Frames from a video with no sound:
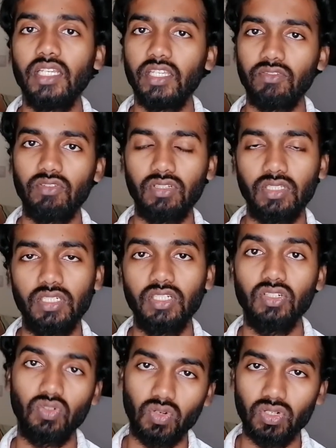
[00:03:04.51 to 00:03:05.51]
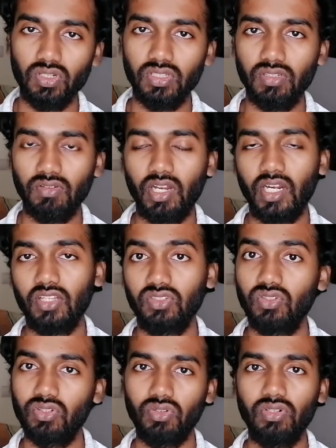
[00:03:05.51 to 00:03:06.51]
இவங்க வந்துட்டு கொண்டு வந்துருவாங்களா
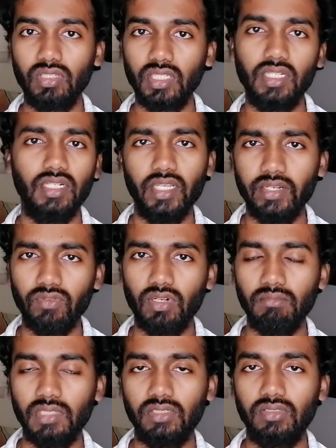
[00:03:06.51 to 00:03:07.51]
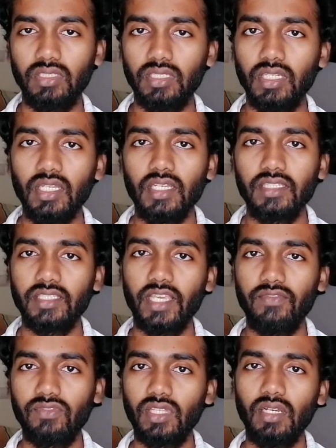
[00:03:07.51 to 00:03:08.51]
ஸோ கொண்டு வந்தாங்கன்னா என்விரான்மெண்ட் வந்து
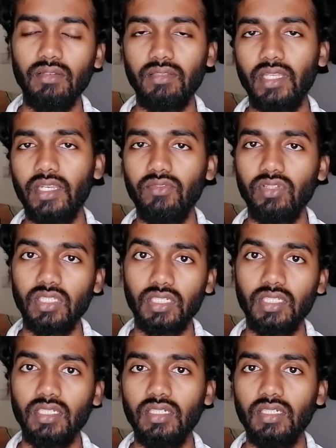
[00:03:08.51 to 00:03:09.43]
சேஃப் தான் தென் வந்துட்டு